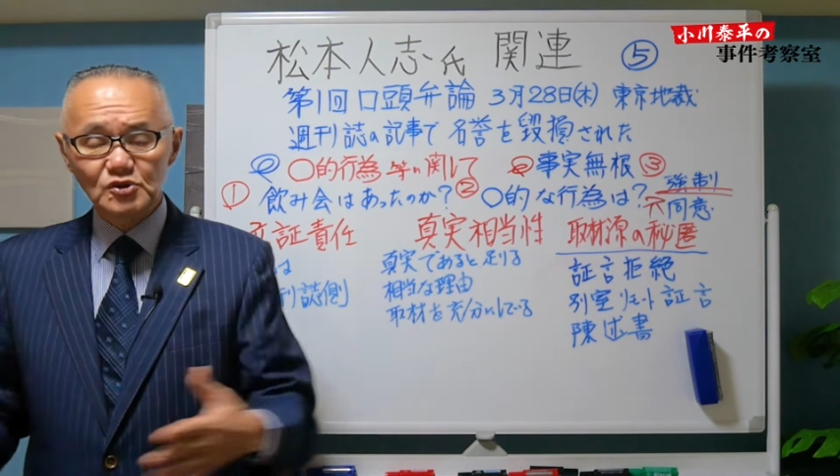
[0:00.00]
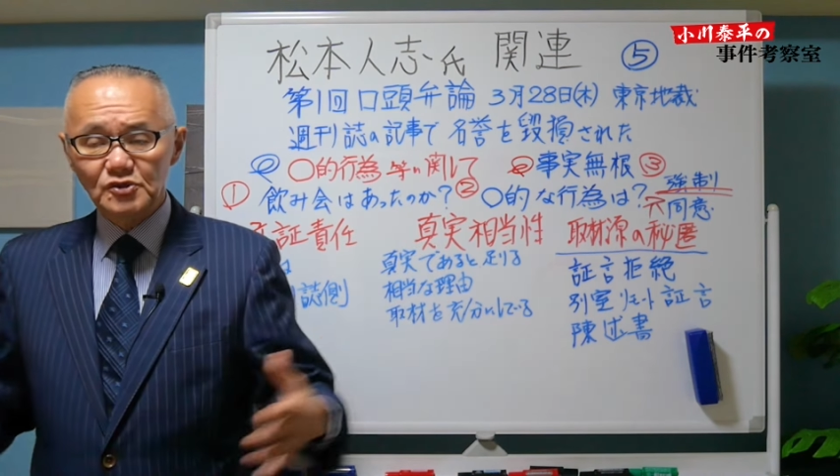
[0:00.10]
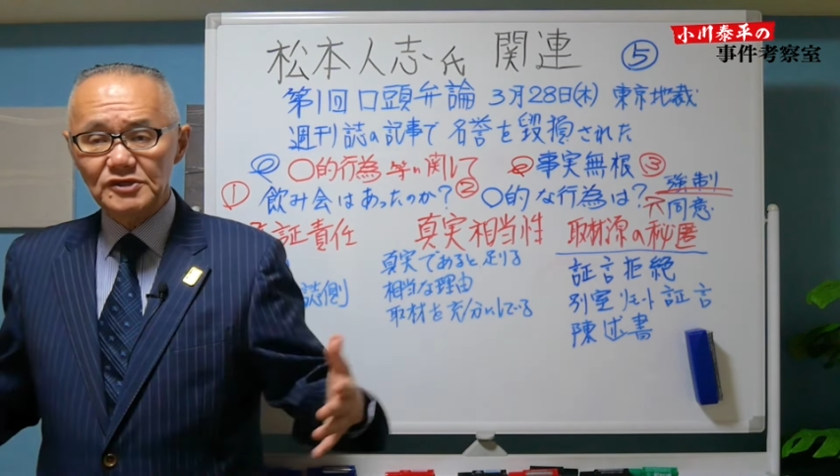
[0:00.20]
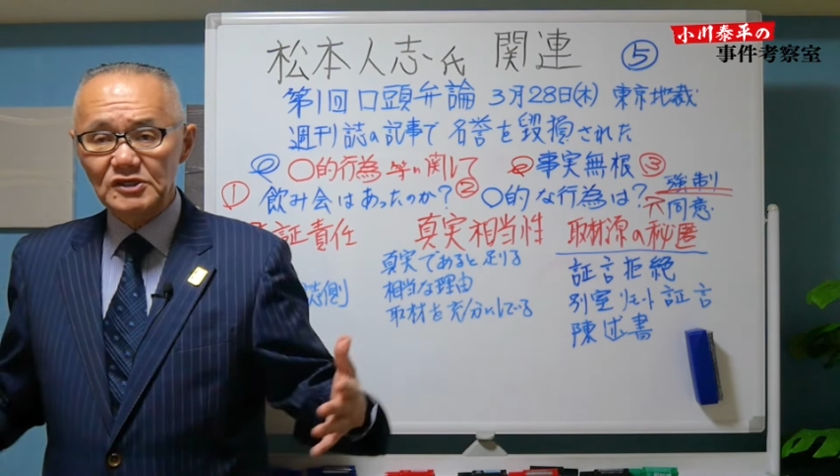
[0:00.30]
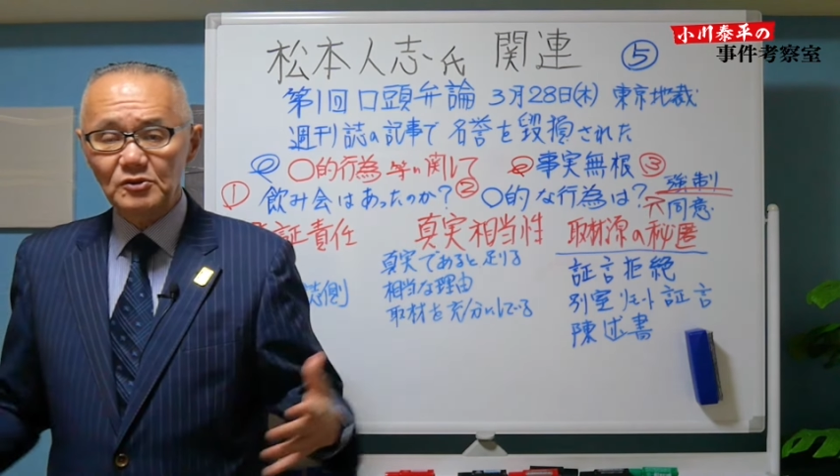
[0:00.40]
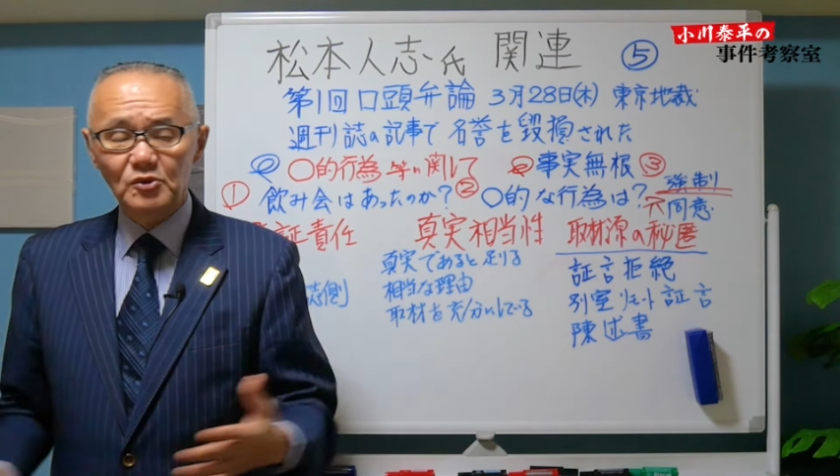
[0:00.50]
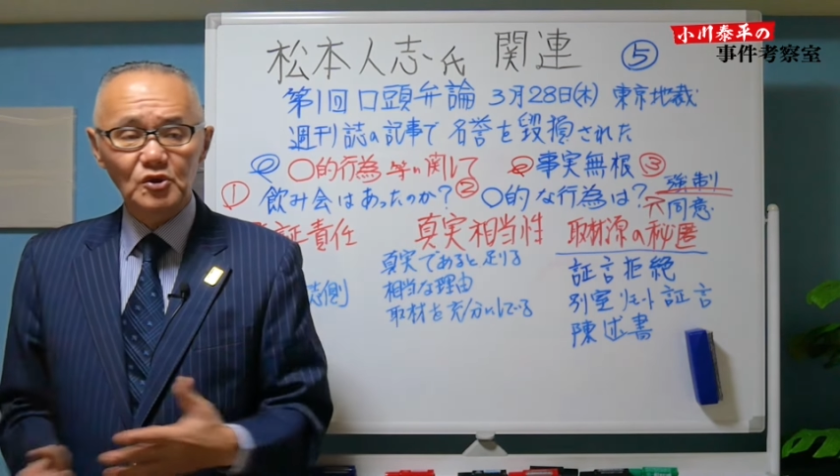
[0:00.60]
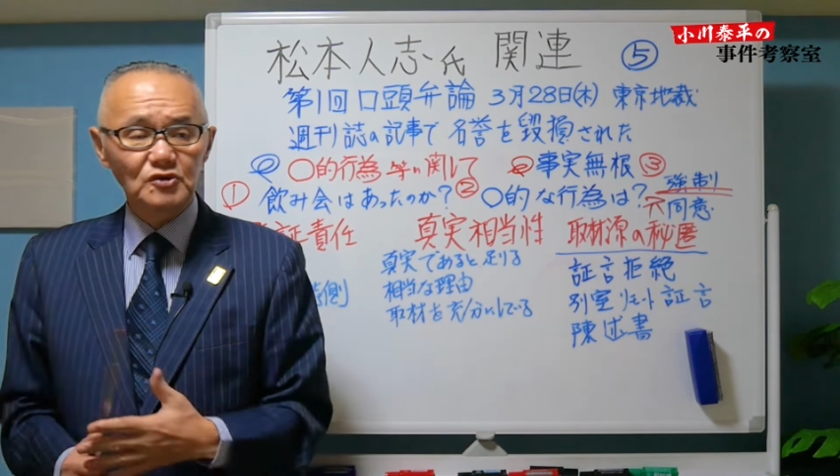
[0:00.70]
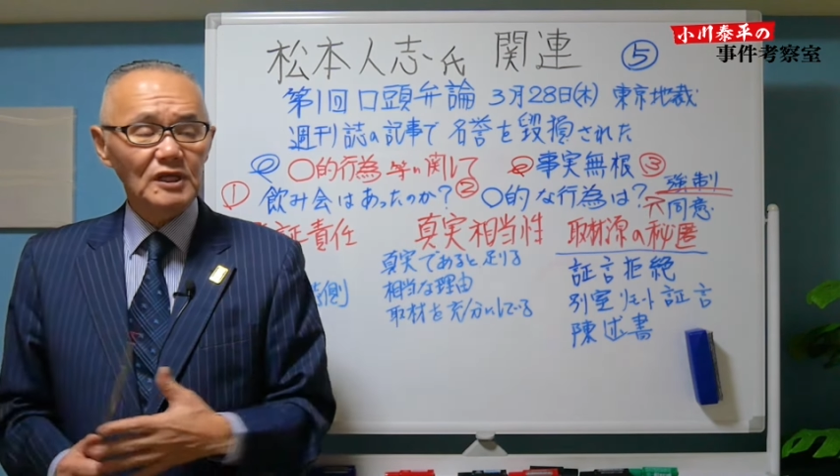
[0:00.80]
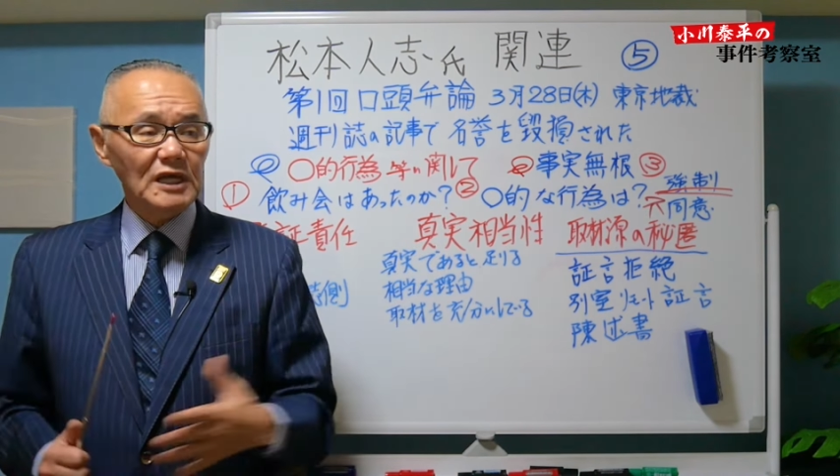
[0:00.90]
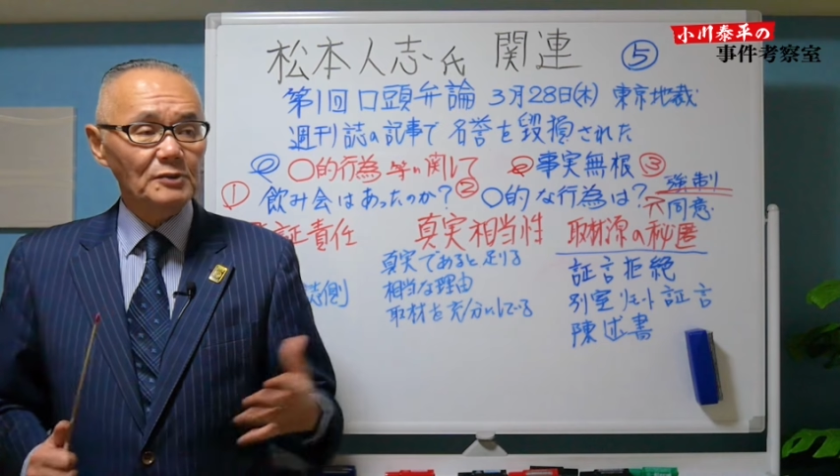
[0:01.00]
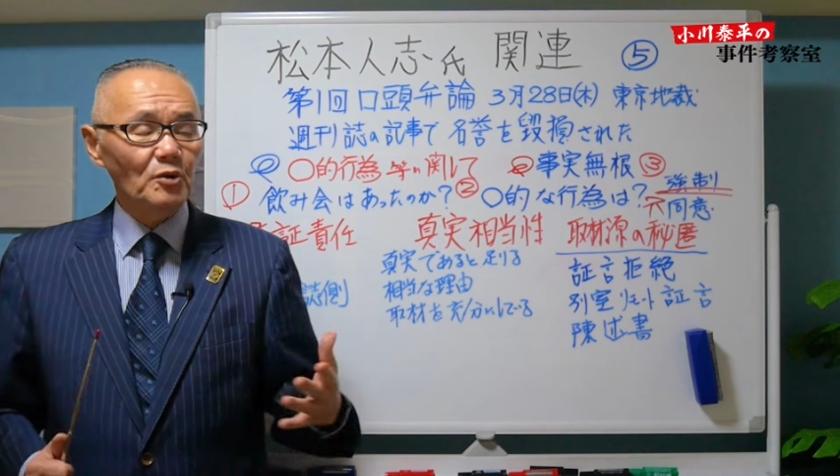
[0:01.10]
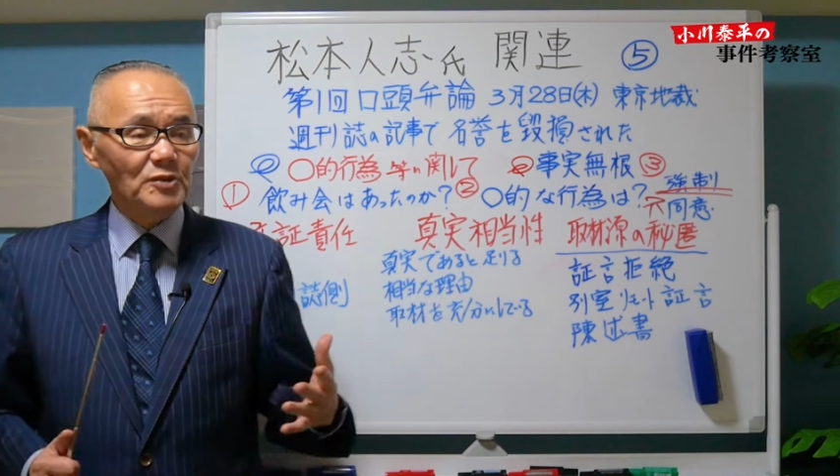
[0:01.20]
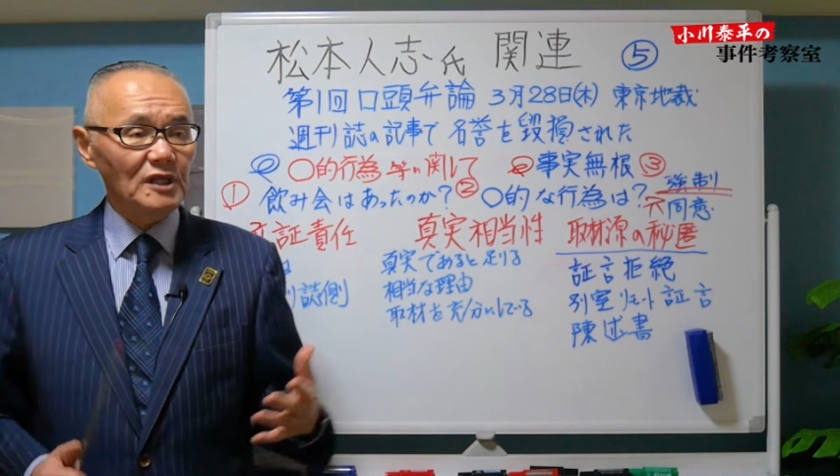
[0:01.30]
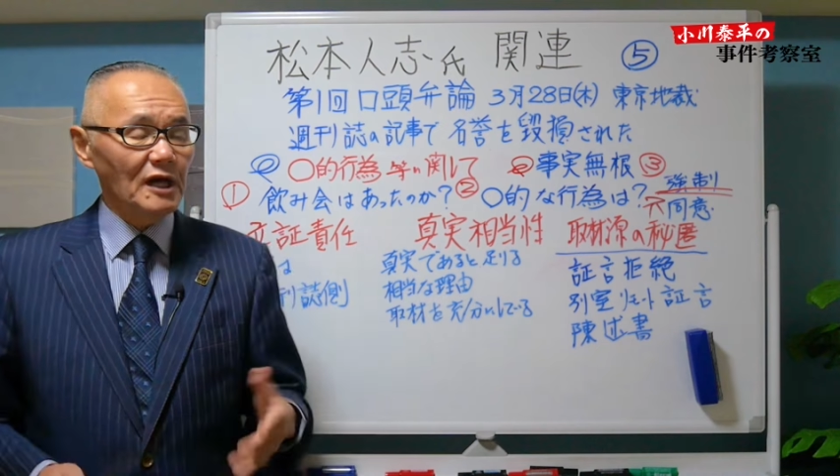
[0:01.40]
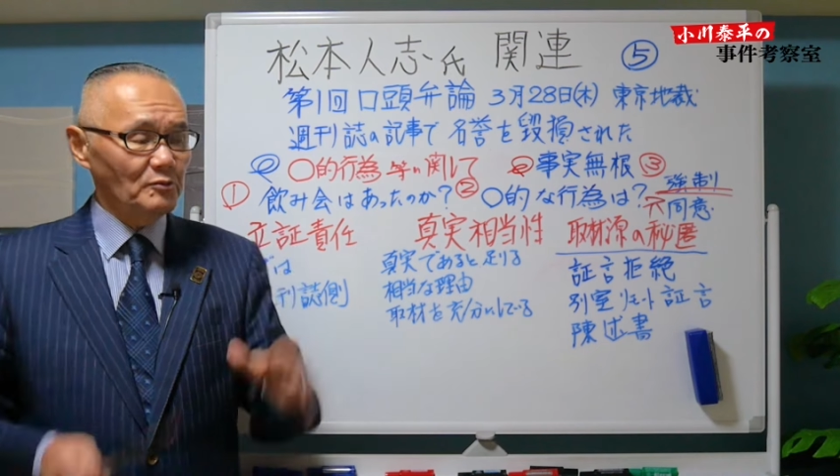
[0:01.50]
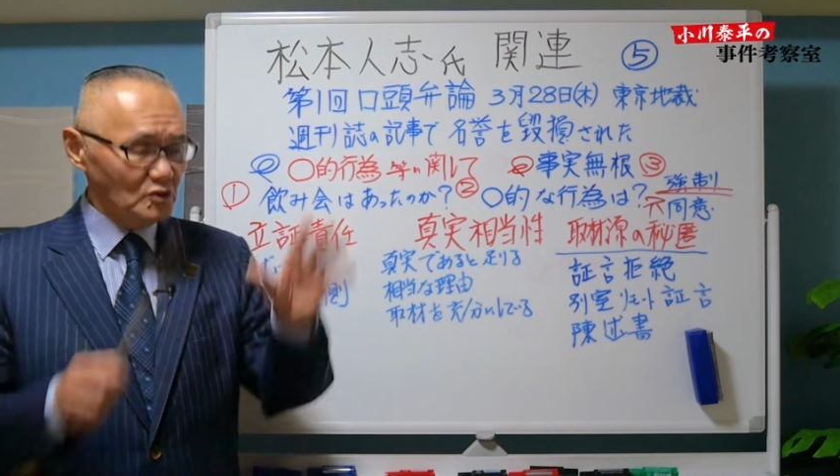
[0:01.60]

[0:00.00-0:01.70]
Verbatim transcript: 聴席のものには誰も見えない。